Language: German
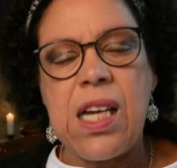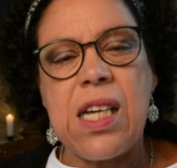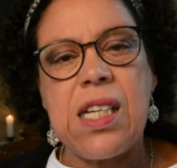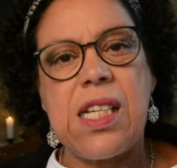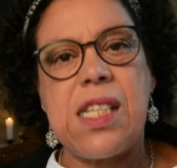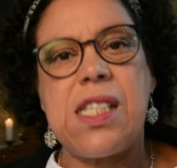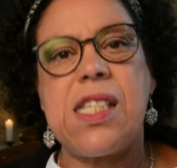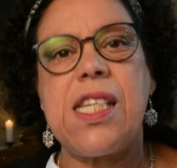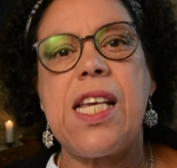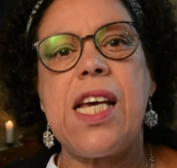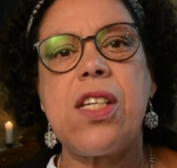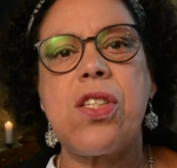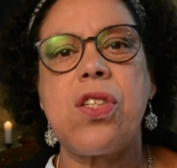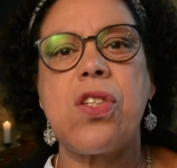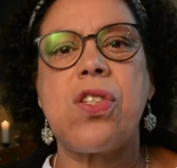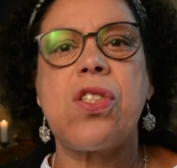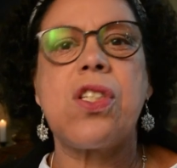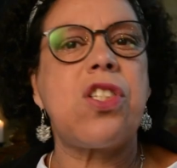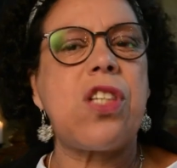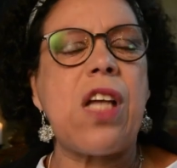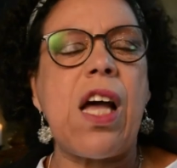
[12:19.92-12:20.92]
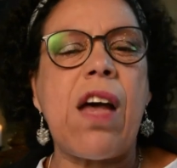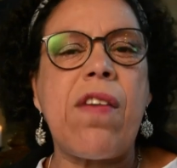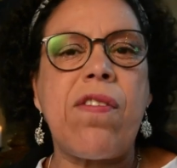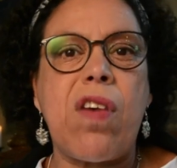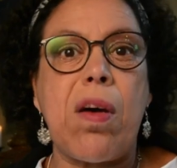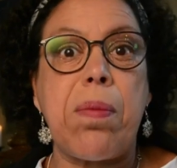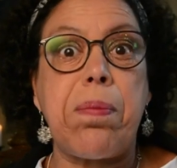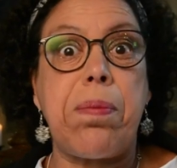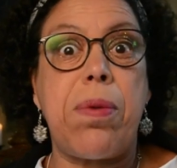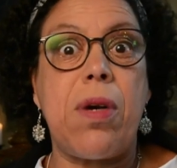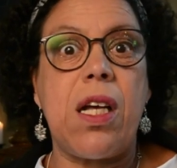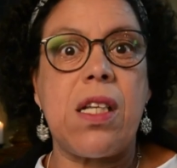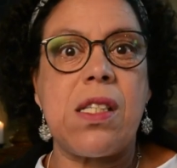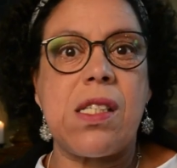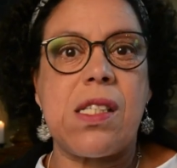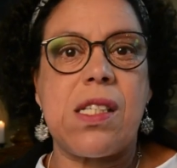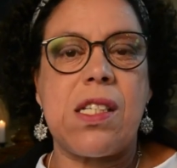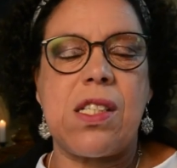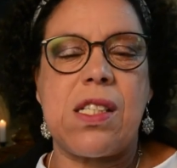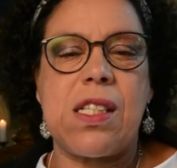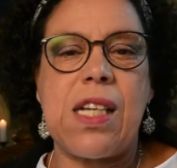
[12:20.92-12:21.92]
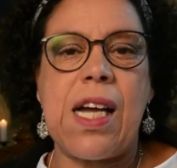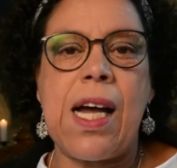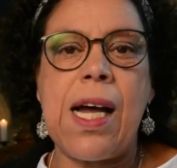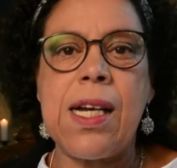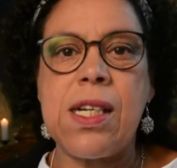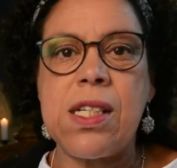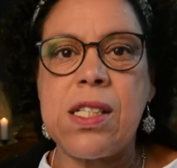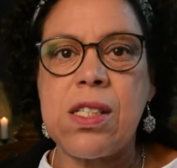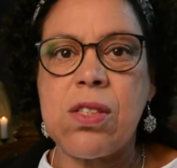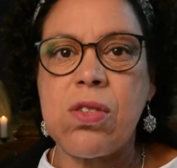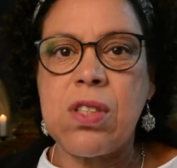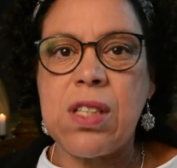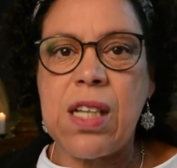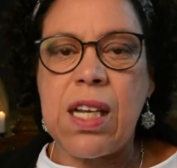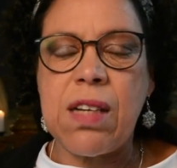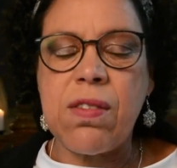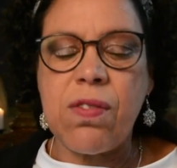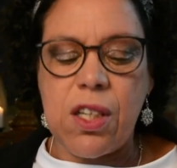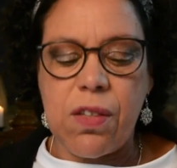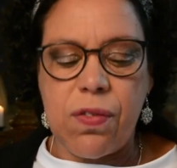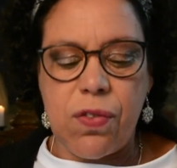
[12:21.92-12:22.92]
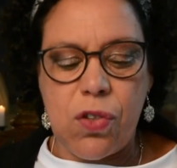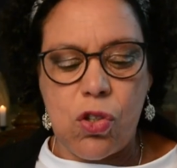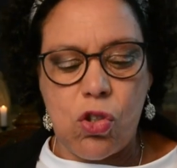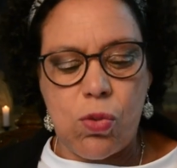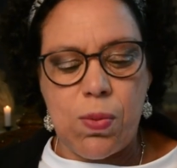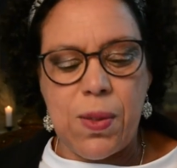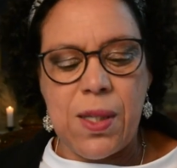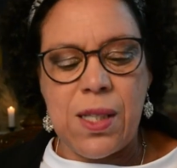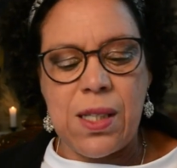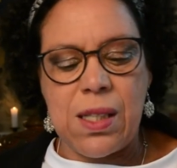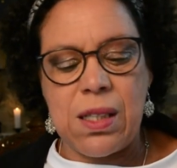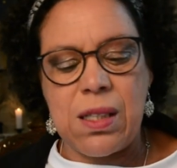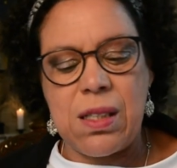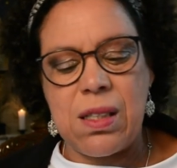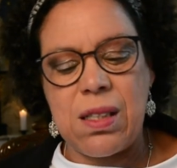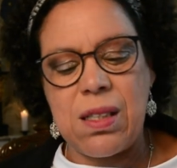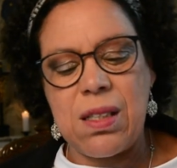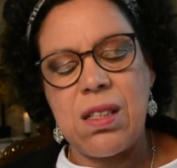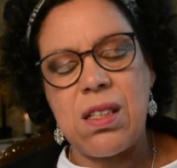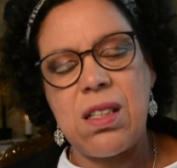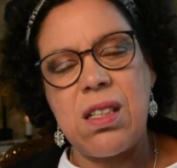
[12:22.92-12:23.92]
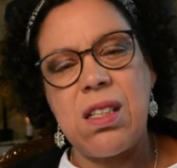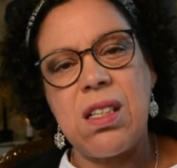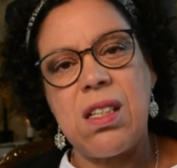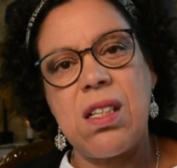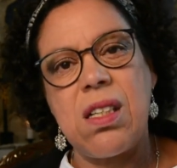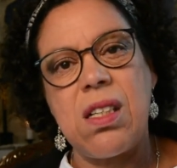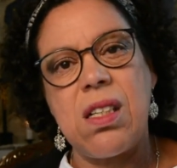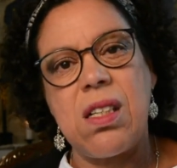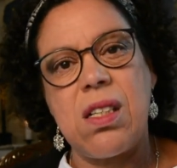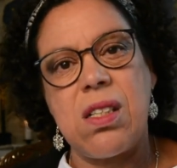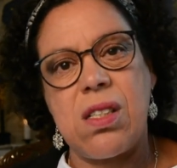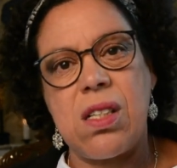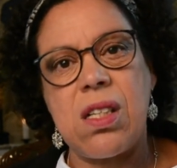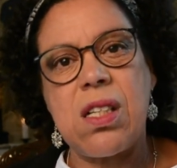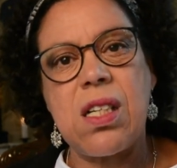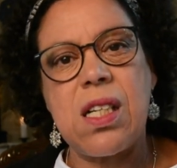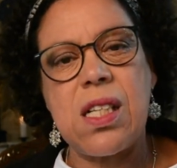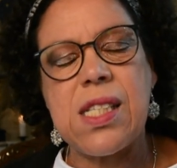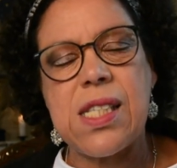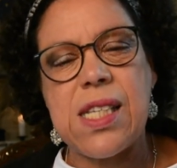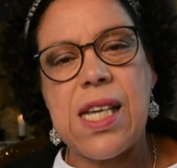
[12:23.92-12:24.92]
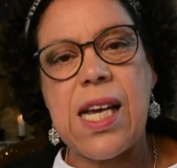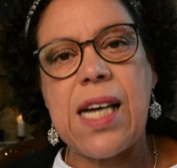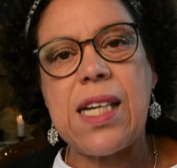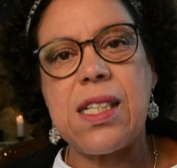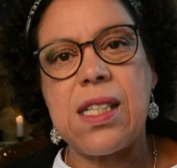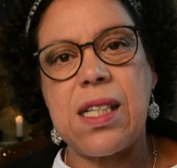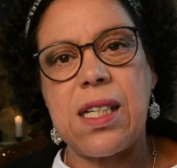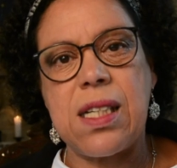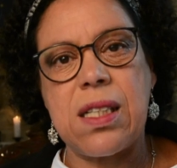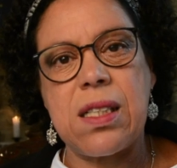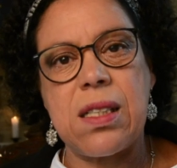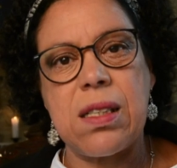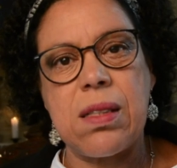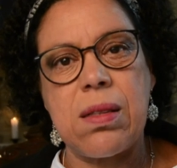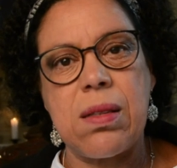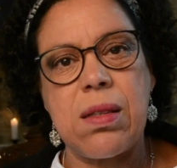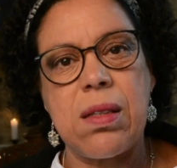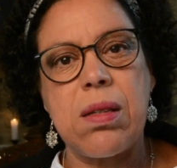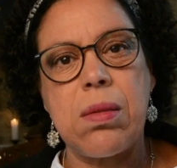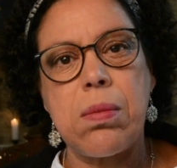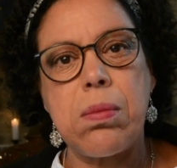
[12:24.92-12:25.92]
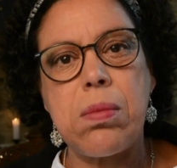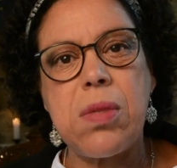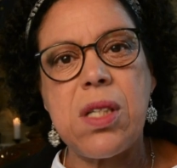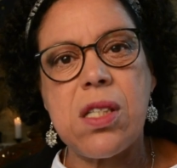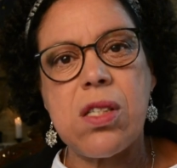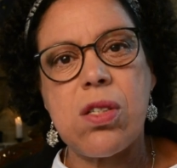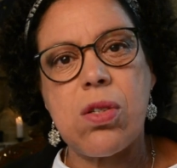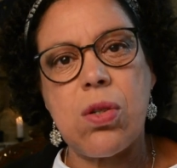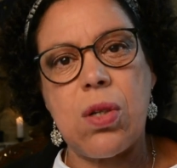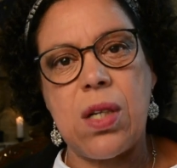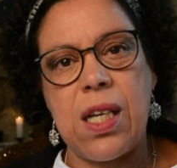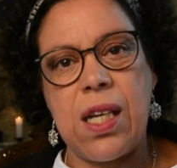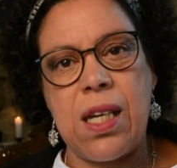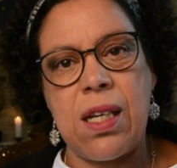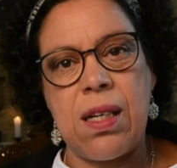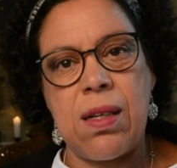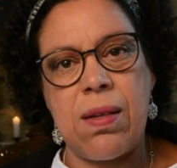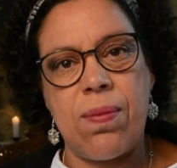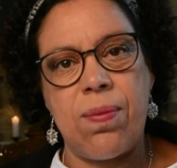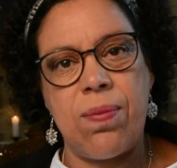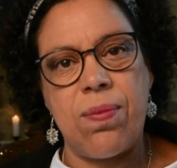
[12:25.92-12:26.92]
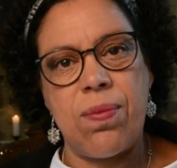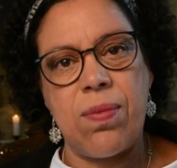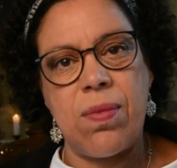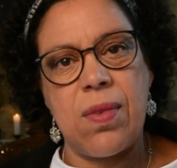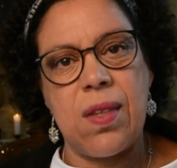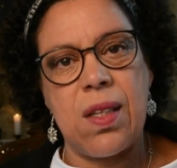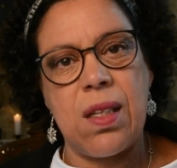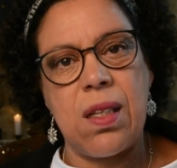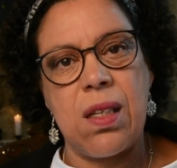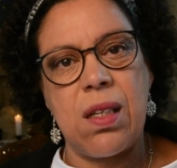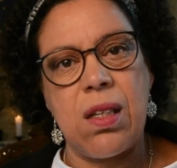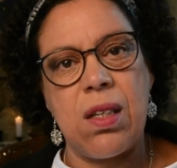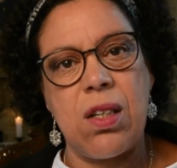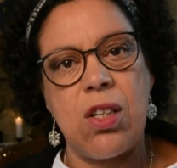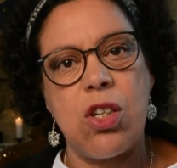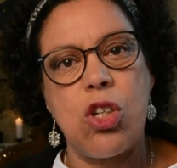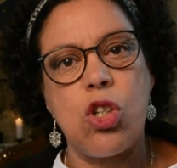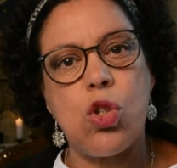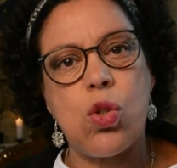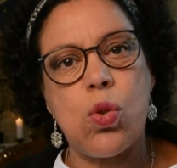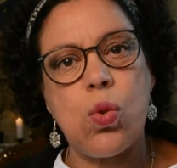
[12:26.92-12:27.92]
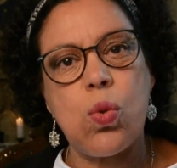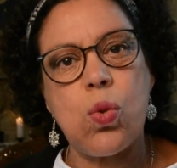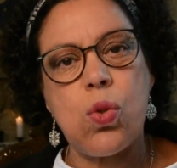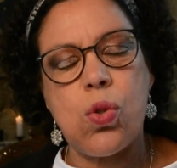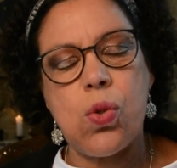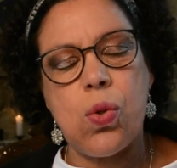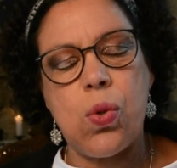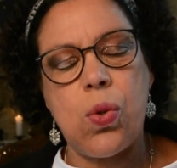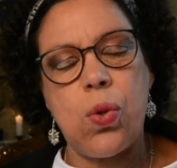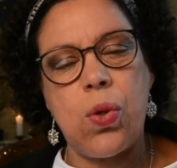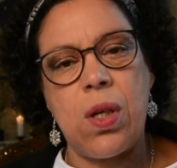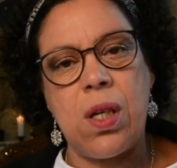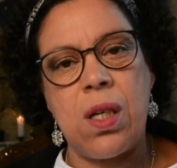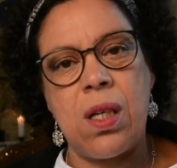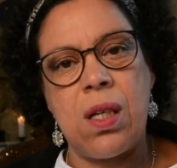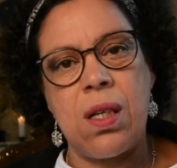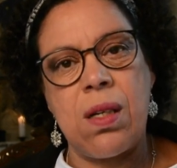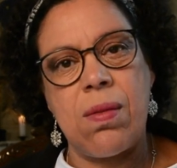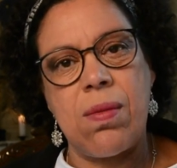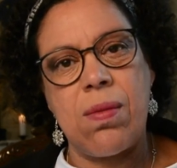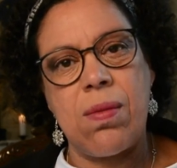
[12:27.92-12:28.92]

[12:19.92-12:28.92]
Dass Jesus nicht einfach plötzlich da ist und dann wieder verschwindet, sondern Zeit hat, mitzugehen, zuzuhören